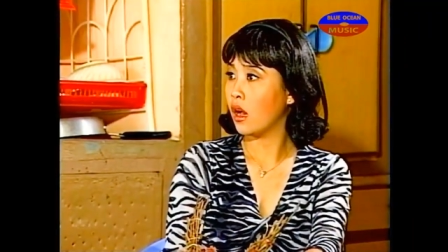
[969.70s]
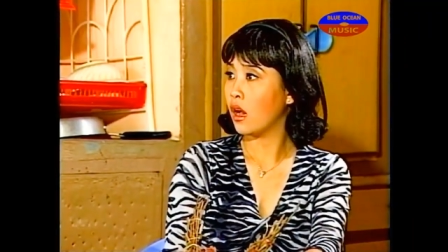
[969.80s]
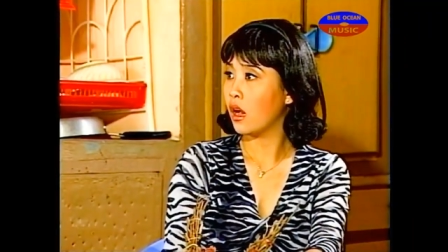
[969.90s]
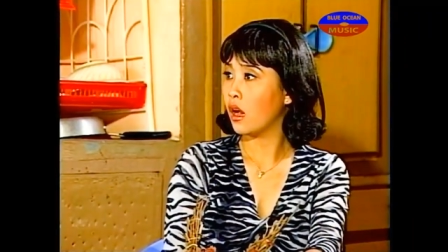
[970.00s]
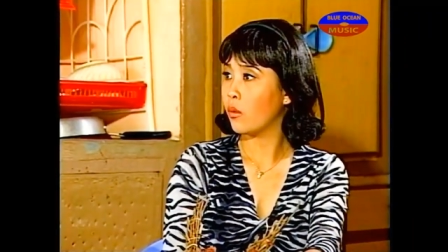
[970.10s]

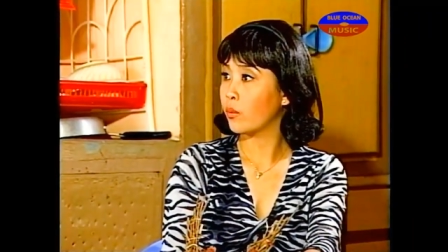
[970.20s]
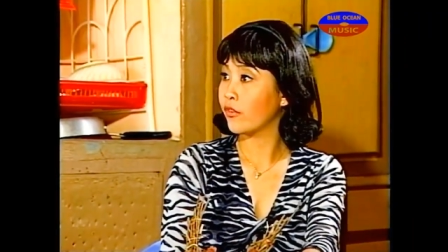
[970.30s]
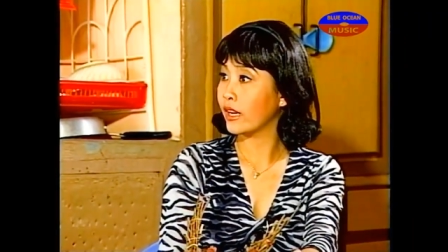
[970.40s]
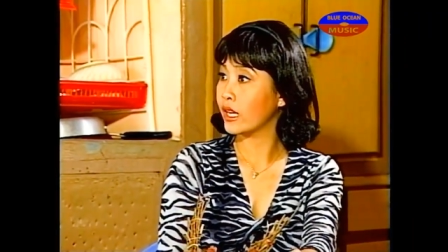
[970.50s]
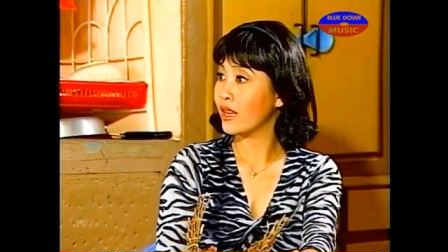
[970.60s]
Anh không
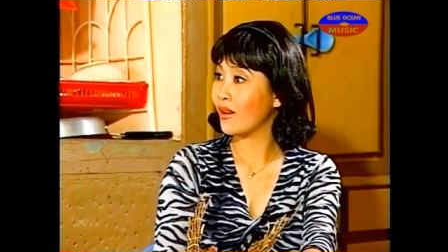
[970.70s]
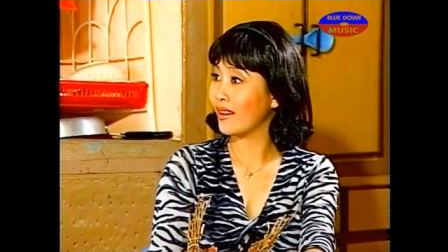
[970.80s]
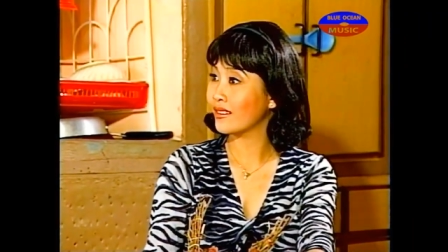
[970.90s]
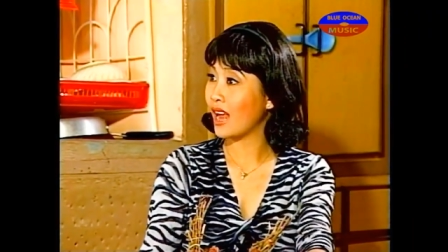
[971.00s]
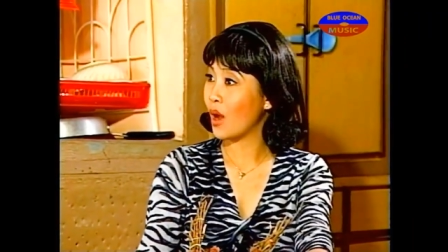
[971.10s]
phải vừa
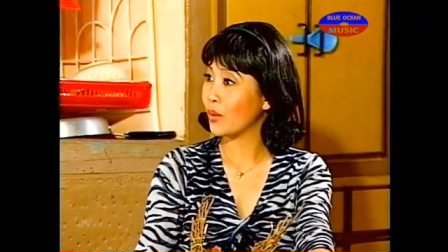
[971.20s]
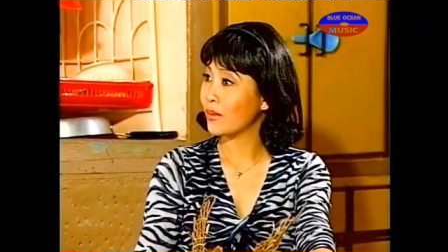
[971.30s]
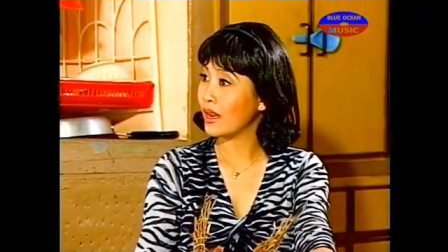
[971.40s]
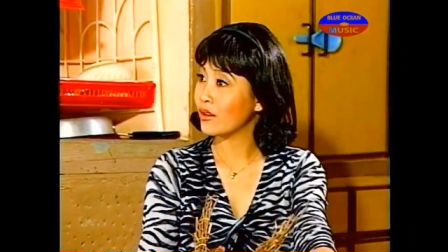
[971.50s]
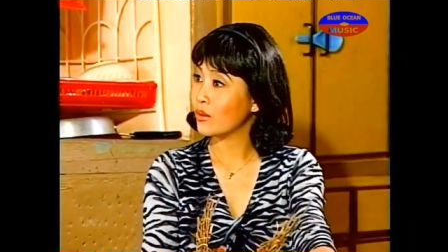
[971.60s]
xạo
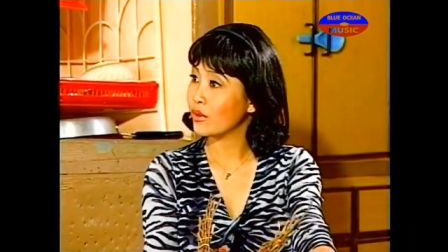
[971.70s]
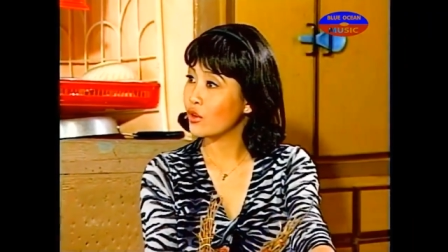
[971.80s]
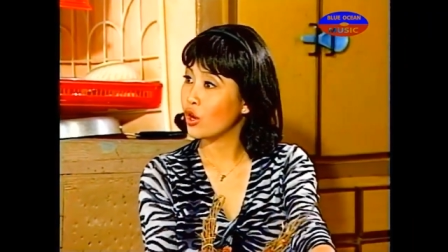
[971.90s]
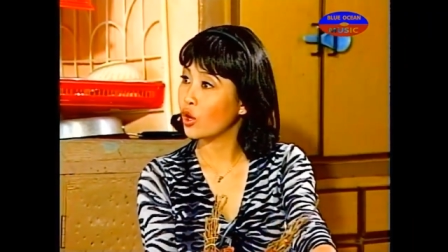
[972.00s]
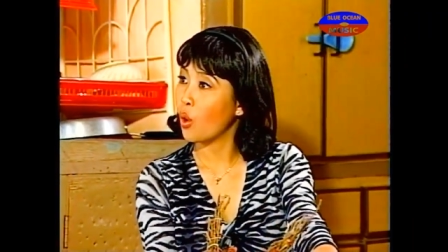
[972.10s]
mà anh còn
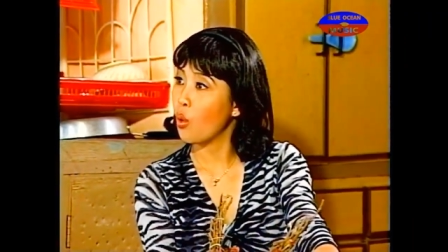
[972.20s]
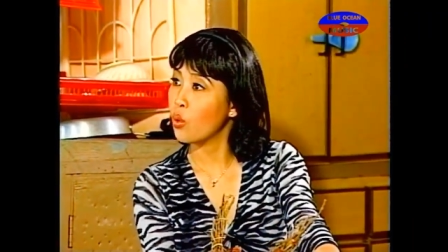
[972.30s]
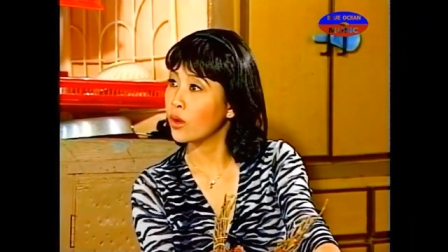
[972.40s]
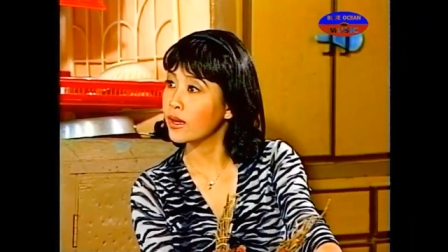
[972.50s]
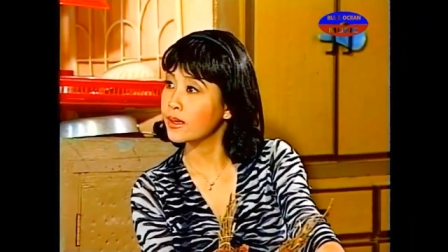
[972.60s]
vừa
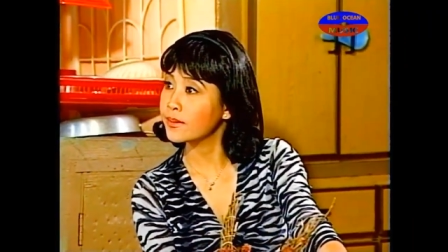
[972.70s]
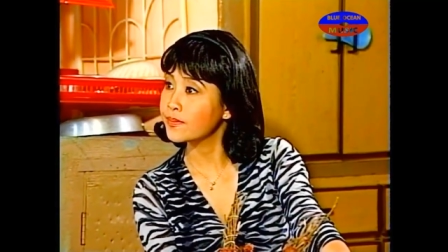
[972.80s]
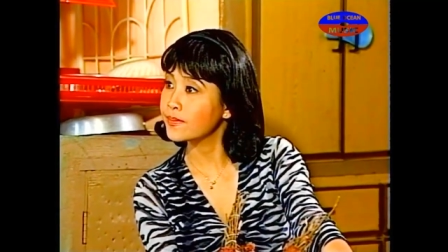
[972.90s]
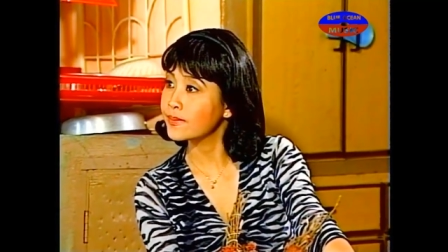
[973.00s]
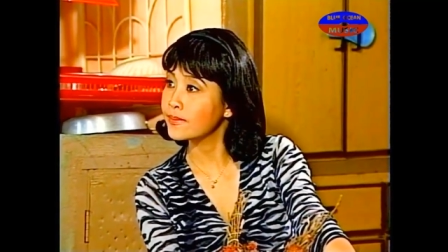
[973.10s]
ngu nữa.
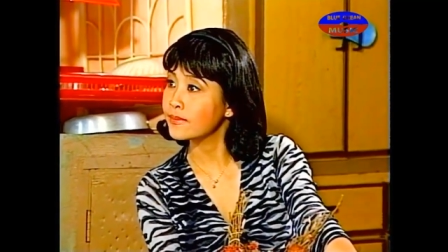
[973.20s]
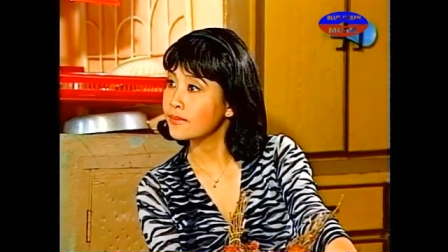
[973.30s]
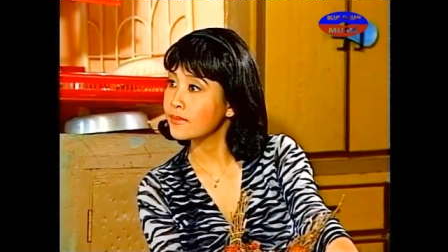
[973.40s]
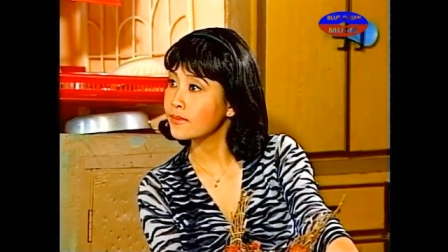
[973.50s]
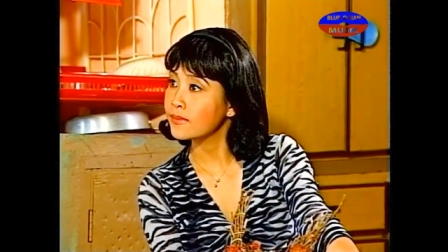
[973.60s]
Sao
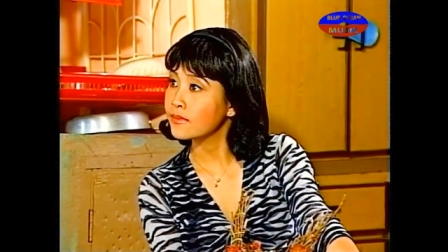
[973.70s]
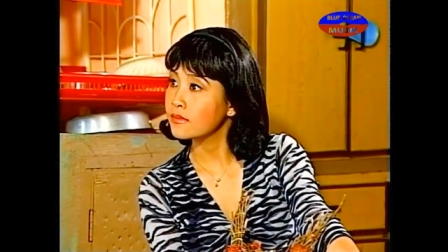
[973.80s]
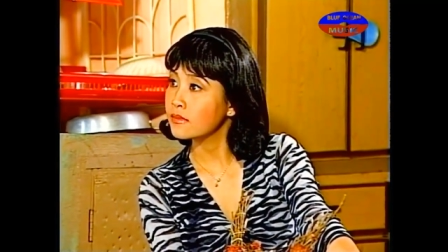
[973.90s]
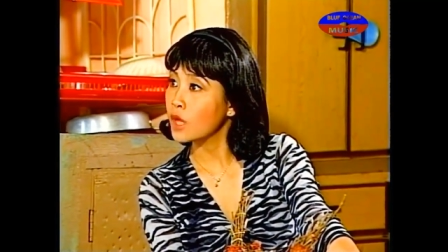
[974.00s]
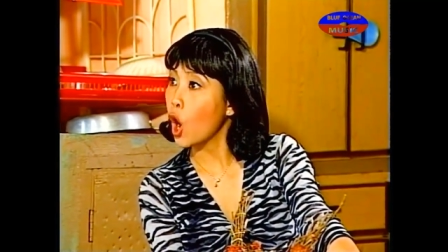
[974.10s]
ngu?
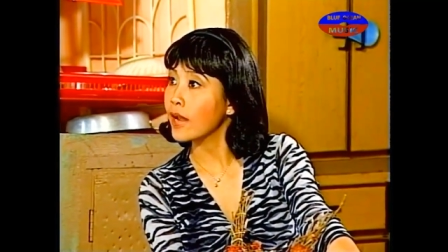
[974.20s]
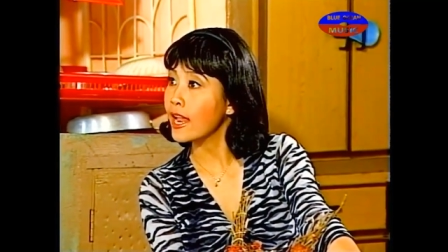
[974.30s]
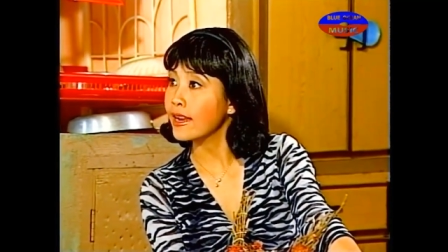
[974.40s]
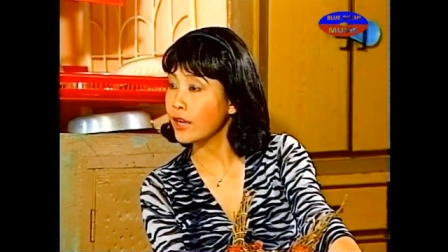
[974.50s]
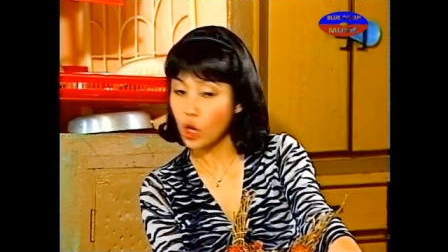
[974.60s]
Mời họ
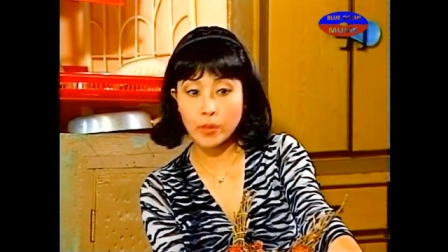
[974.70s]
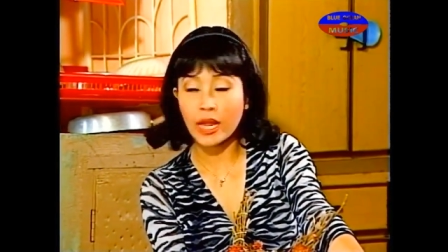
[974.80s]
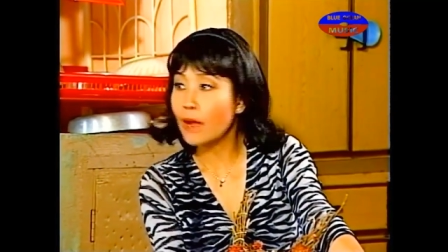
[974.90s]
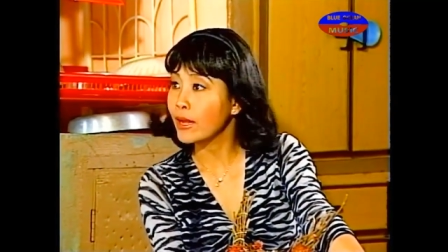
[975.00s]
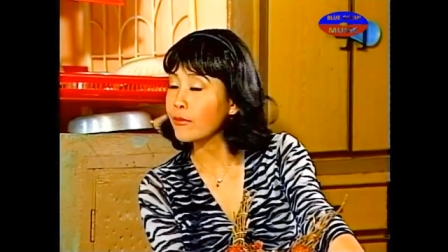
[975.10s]
đến tốn
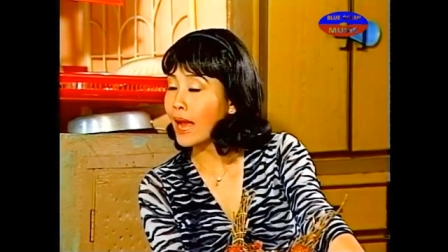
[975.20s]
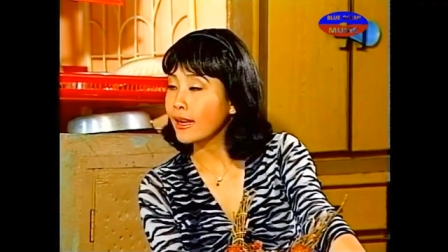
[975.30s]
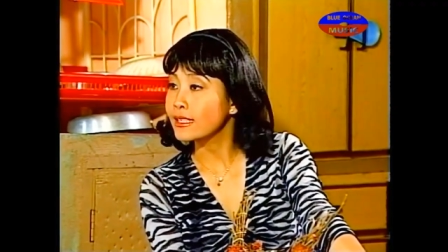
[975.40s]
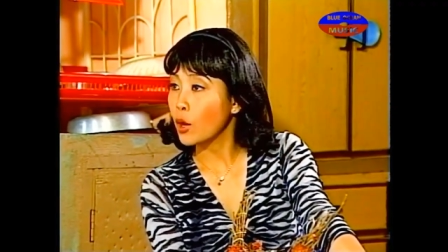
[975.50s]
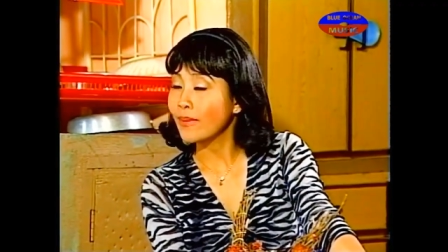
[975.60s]
hao tiền
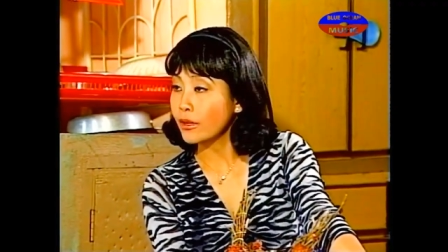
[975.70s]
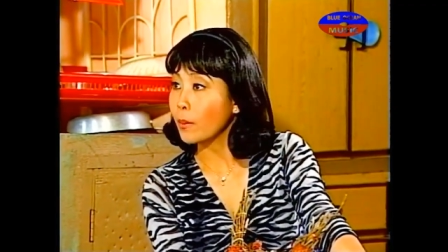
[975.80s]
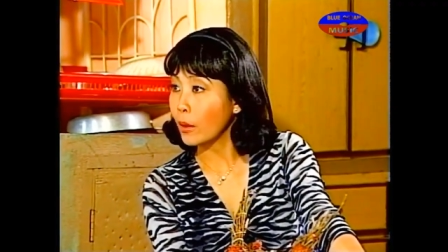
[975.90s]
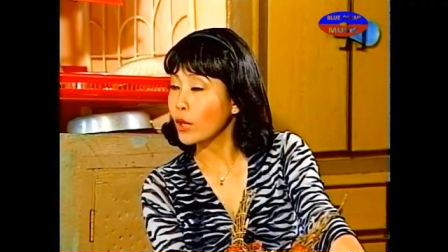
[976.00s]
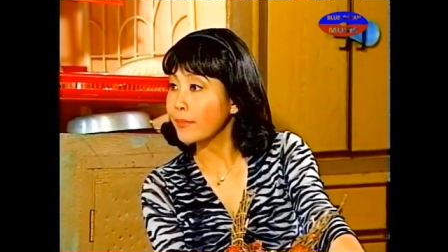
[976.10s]
bạc lại còn mắc
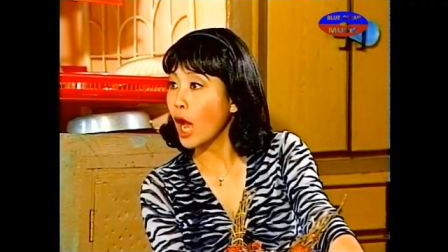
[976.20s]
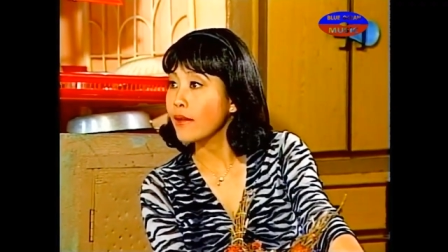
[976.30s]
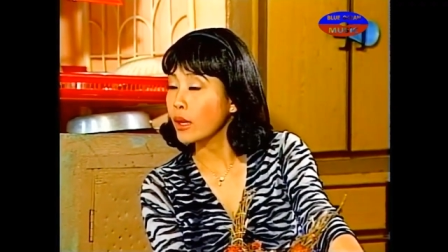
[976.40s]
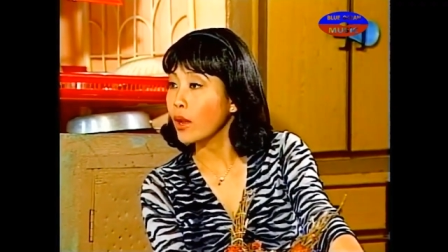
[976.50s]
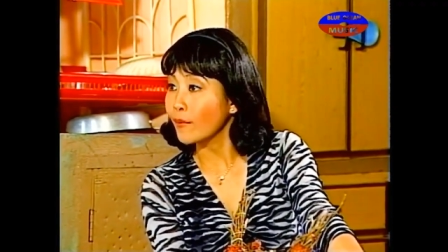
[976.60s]
công dọn dẹp nữa.
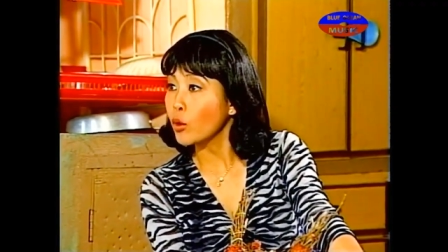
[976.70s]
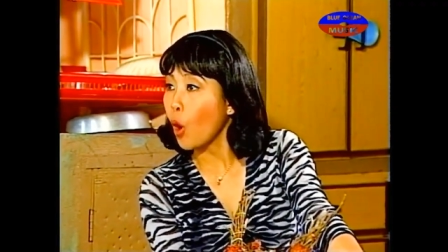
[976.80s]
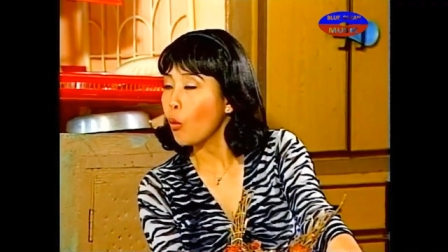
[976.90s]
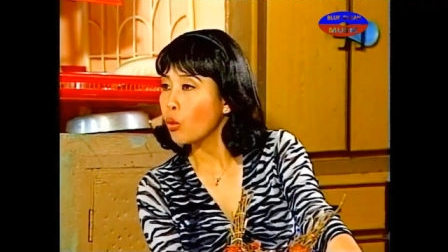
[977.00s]
Sao vậy mà không ngu?